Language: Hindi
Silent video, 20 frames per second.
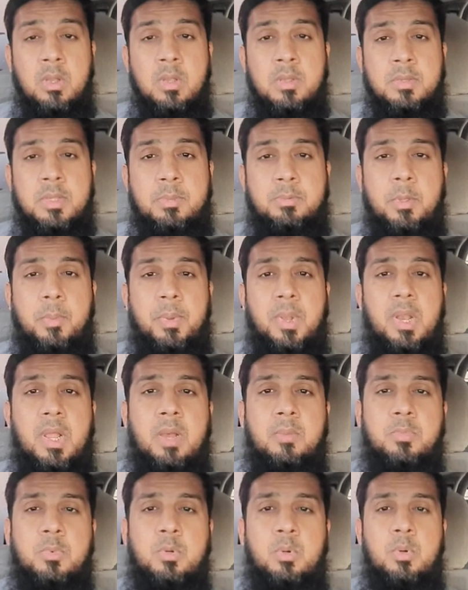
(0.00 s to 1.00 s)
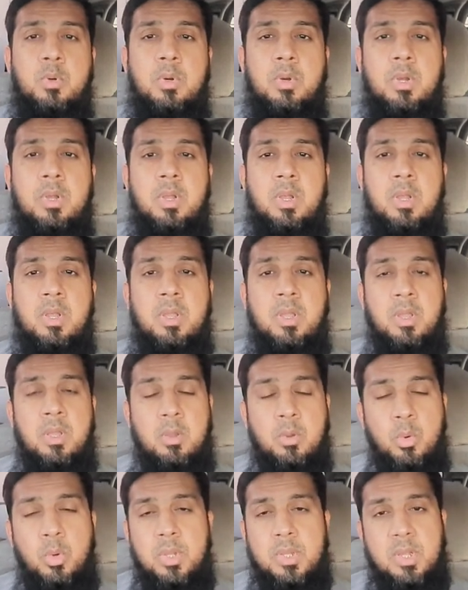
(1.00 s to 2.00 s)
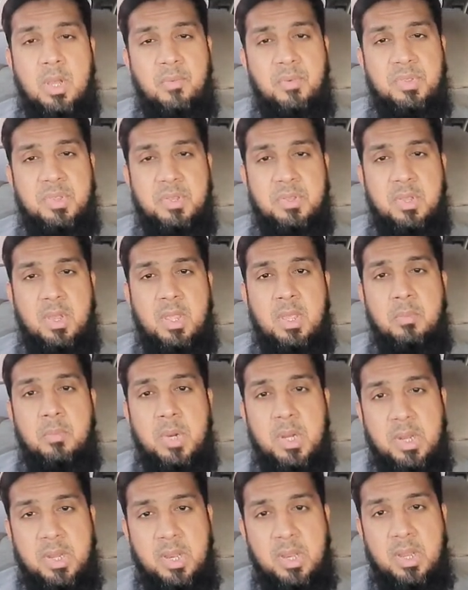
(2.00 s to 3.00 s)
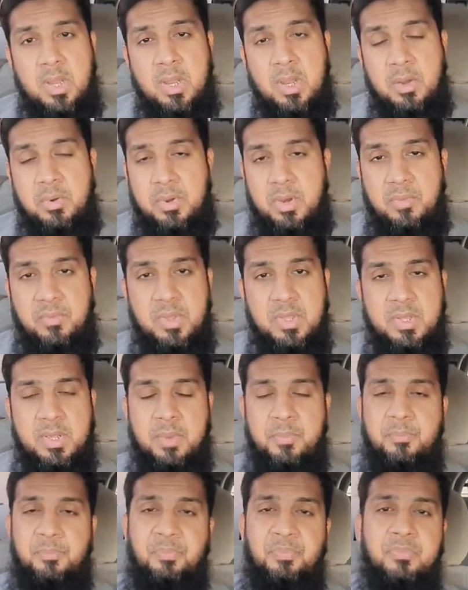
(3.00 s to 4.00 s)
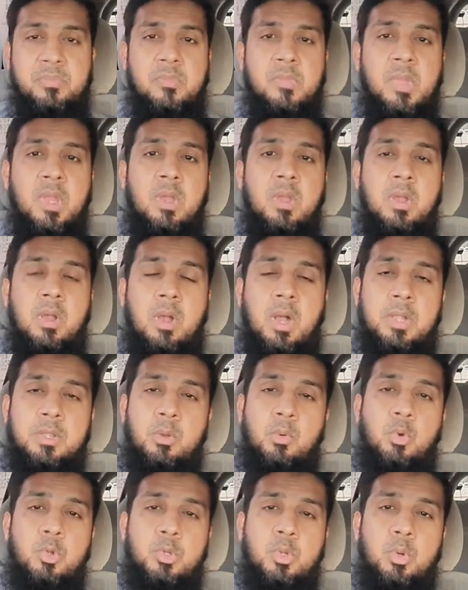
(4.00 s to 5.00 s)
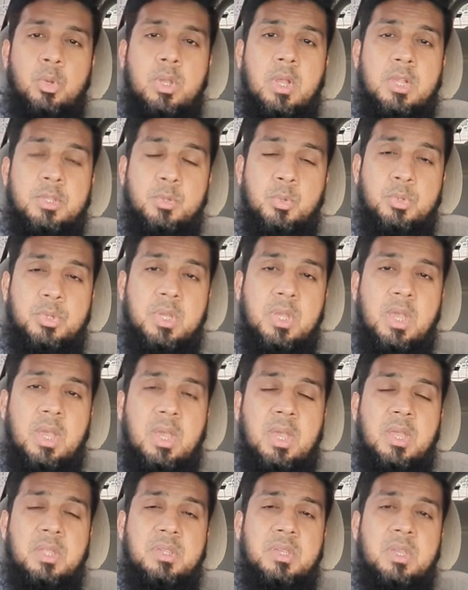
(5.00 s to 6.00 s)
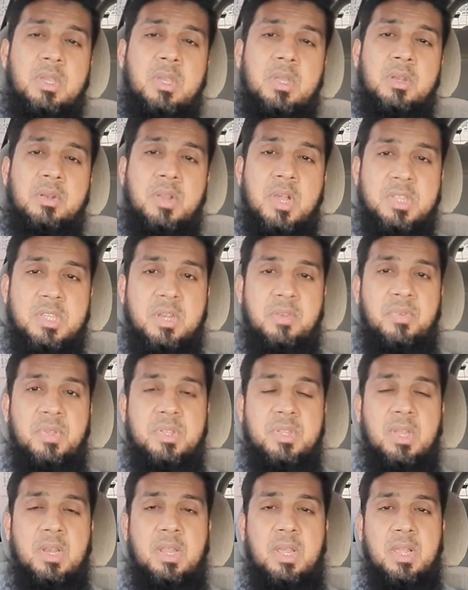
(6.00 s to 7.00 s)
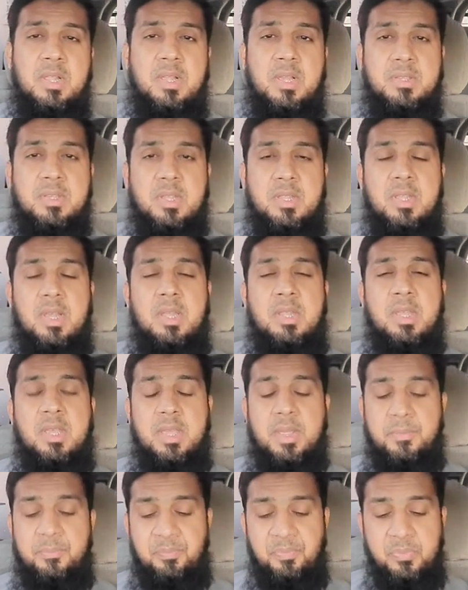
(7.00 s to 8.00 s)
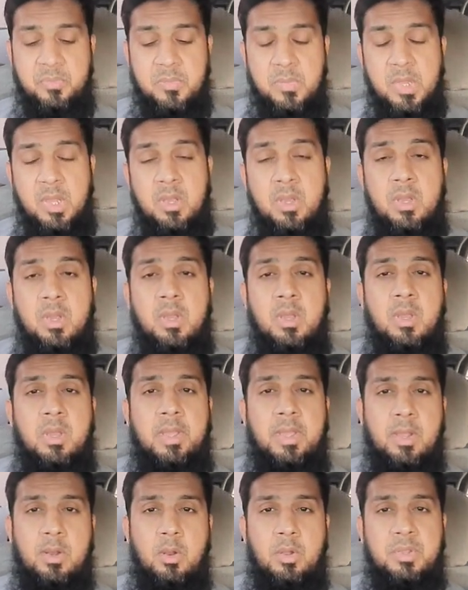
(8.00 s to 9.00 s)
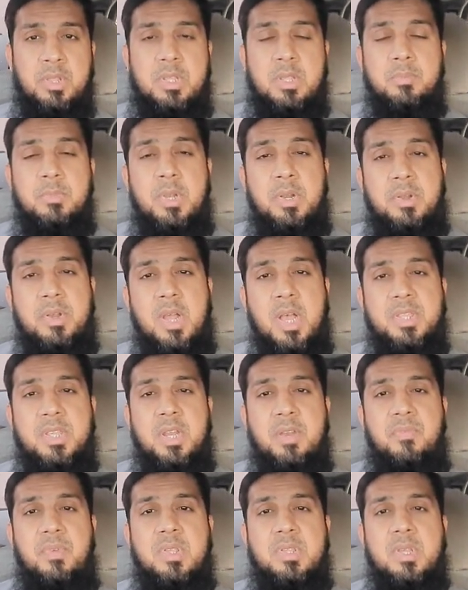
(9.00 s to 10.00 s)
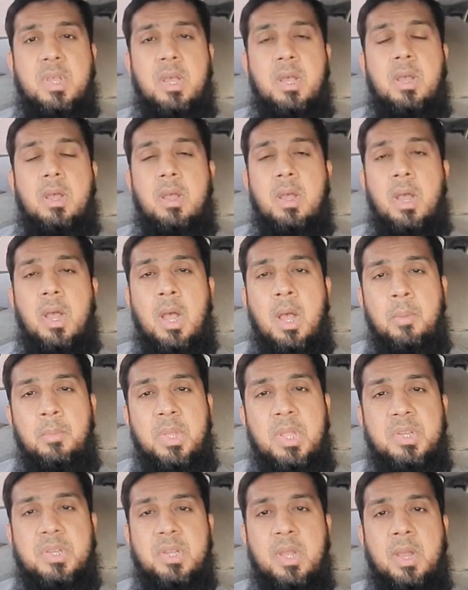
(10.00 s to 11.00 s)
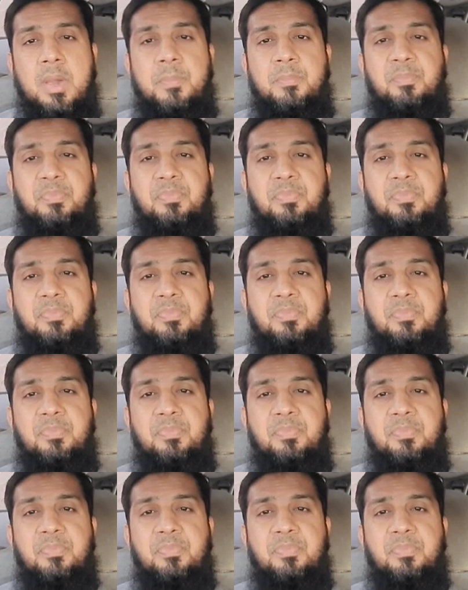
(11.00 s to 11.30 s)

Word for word: सबसे पहले आपको कोई का वीज़ा चाहिए मल्टी इंट्री वीज़ा अच्छा कुछ लोग यहाँ सोचेंगे कि जी ट्रांज़िट वीज़ा लिया जा सकता है देखें एक लॉजिक समझे ट्रांज़िट वीज़ा हमेशा